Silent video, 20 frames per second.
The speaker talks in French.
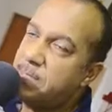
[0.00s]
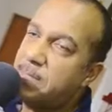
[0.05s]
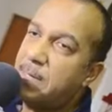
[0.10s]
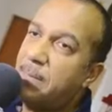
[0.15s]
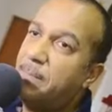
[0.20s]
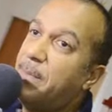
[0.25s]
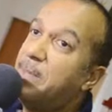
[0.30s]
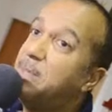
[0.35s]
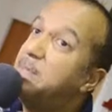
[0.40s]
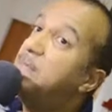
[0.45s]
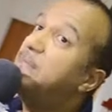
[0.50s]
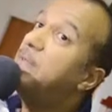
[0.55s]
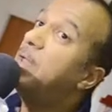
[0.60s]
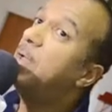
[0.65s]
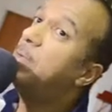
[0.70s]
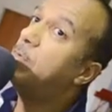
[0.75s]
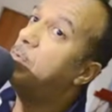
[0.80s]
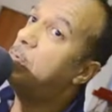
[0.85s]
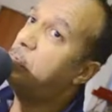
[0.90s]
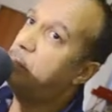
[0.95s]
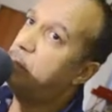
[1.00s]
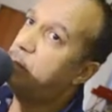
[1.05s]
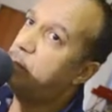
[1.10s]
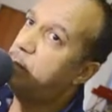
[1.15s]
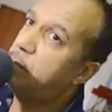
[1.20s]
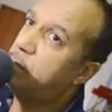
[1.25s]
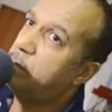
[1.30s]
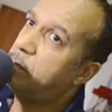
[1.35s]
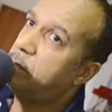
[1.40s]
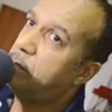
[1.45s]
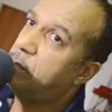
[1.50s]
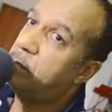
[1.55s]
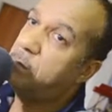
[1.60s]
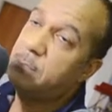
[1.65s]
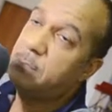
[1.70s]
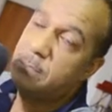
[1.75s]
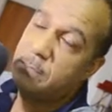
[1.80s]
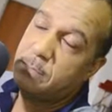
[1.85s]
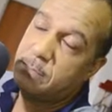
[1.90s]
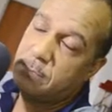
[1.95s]
mais elle sera peinte différemment.
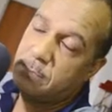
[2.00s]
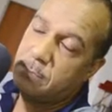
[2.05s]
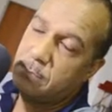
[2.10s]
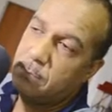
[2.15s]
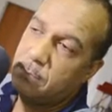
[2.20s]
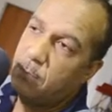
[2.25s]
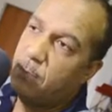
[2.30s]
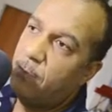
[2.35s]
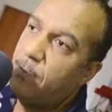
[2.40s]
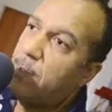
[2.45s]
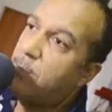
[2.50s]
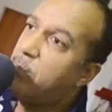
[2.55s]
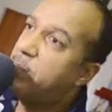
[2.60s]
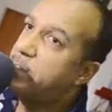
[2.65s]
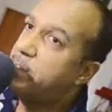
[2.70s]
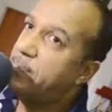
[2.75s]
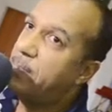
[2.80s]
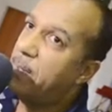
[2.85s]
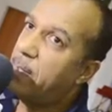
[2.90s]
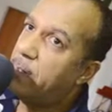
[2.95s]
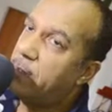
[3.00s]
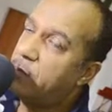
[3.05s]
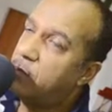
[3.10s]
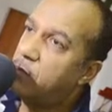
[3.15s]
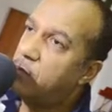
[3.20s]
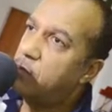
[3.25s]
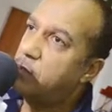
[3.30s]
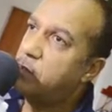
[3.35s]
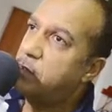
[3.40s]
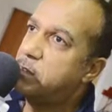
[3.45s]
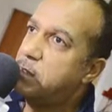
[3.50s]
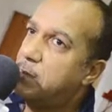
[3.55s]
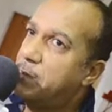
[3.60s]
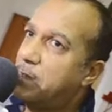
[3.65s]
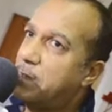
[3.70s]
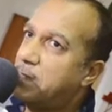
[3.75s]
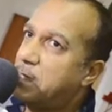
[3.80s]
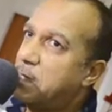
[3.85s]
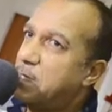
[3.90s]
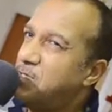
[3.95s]
Bon, ben moi c'est pareil. Donc c'est
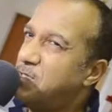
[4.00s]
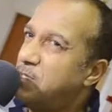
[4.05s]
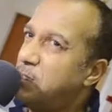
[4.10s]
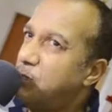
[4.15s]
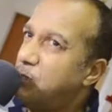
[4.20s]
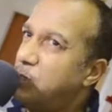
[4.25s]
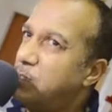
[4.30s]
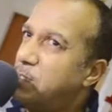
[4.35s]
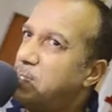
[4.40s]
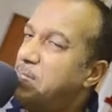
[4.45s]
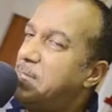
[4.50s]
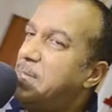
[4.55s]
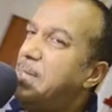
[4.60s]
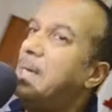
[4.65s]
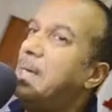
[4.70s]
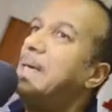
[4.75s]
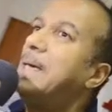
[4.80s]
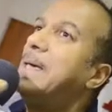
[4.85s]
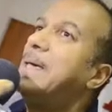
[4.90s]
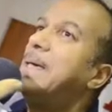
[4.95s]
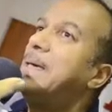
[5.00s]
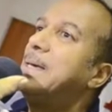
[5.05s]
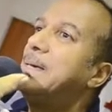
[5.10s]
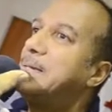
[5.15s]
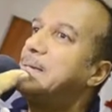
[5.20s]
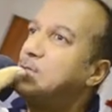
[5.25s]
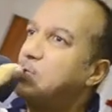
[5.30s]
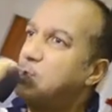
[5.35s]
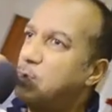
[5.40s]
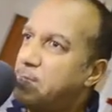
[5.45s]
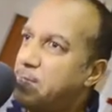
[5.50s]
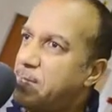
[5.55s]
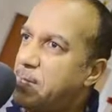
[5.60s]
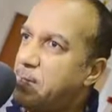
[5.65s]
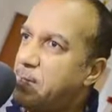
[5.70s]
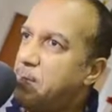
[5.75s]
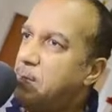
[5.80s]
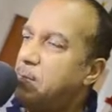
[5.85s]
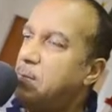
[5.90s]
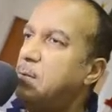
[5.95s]
Pascal Légitimus qui, sur
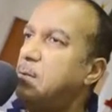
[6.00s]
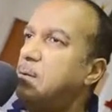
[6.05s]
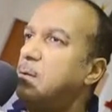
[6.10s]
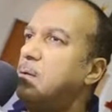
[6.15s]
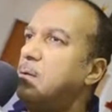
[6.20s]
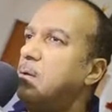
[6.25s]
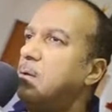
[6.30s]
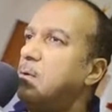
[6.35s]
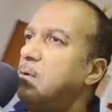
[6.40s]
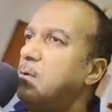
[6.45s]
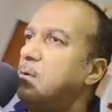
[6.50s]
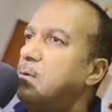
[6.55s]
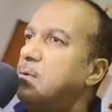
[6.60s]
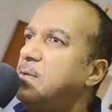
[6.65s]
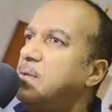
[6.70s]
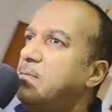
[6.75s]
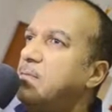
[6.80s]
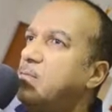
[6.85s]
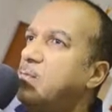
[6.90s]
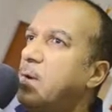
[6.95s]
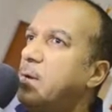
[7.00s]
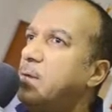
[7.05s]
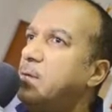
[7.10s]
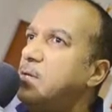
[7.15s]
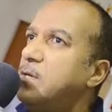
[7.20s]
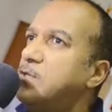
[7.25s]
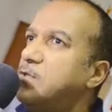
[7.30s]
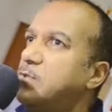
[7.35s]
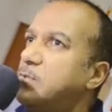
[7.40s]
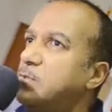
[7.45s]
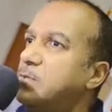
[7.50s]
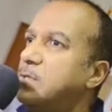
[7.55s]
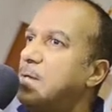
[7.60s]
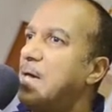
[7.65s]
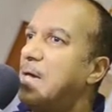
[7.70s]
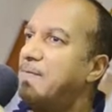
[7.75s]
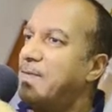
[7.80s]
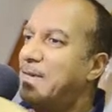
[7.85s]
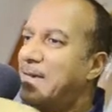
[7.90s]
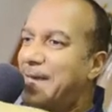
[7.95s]
scène, euh, dévoile des choses
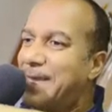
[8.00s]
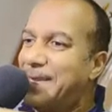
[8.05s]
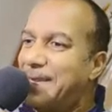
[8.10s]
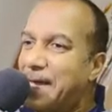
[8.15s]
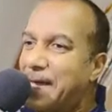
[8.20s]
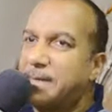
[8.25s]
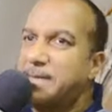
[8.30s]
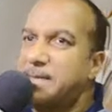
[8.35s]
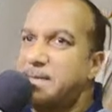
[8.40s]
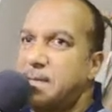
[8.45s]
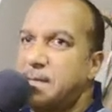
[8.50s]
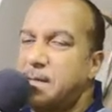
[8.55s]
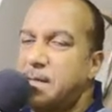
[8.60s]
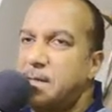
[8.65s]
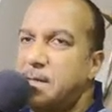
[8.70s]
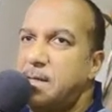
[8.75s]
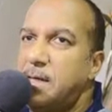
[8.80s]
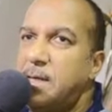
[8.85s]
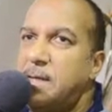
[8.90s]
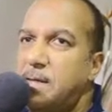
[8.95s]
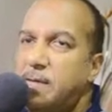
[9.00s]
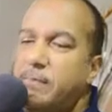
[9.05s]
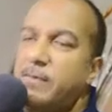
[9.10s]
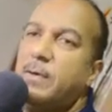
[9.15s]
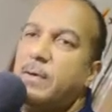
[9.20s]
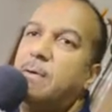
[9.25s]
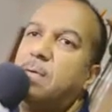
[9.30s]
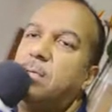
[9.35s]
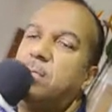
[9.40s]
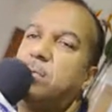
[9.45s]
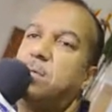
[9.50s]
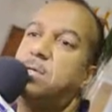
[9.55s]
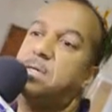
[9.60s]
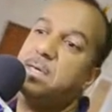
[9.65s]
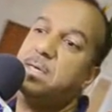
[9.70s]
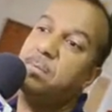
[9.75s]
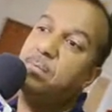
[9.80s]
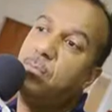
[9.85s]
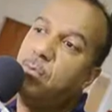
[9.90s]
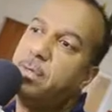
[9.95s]
avec un axe qui est différent,
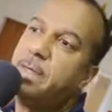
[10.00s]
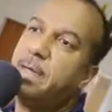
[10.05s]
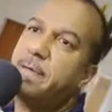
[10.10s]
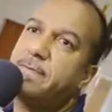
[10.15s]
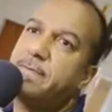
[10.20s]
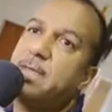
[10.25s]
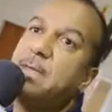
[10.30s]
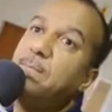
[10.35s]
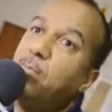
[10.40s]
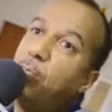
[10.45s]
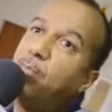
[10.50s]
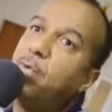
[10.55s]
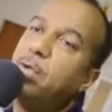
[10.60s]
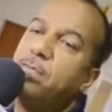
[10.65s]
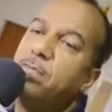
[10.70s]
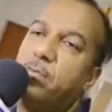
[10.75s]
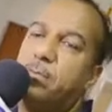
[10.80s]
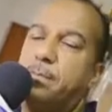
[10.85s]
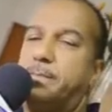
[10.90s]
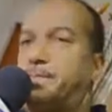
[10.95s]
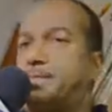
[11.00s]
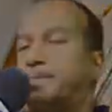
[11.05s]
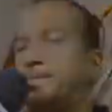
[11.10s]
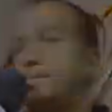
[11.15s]
qui est mon axe, qui est mon point de vue.